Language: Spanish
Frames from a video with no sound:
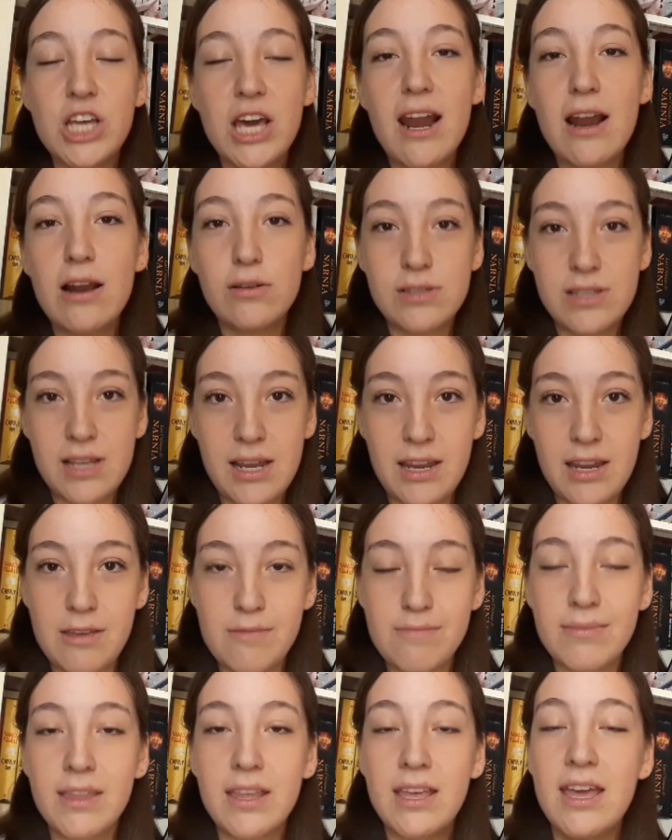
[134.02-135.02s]
Chara
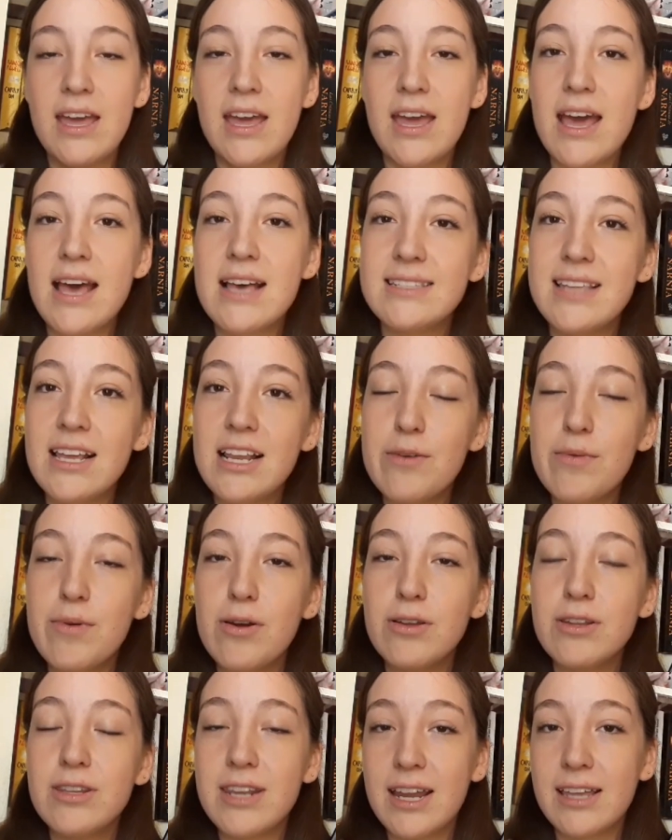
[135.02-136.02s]
Lozani. Este
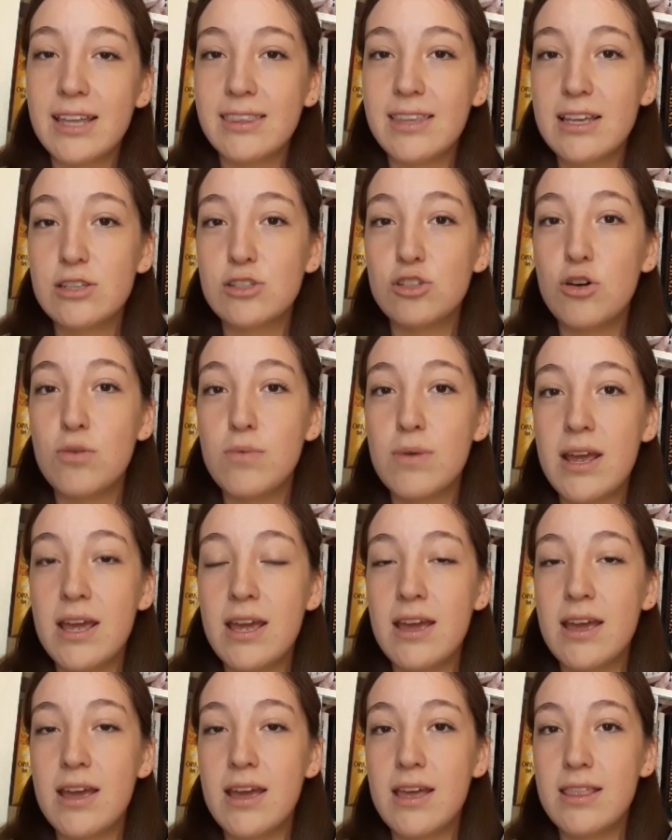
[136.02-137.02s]
libro trata
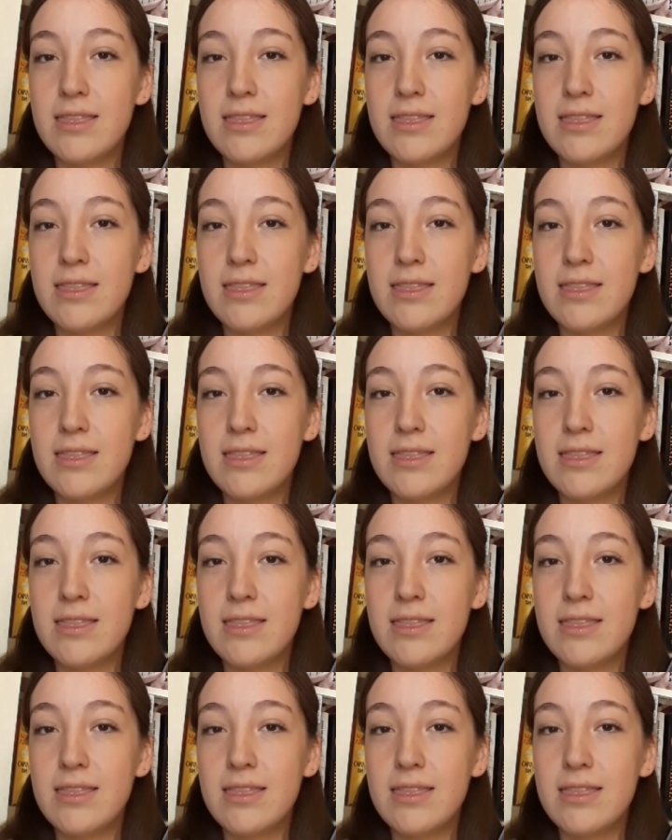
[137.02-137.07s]
sobre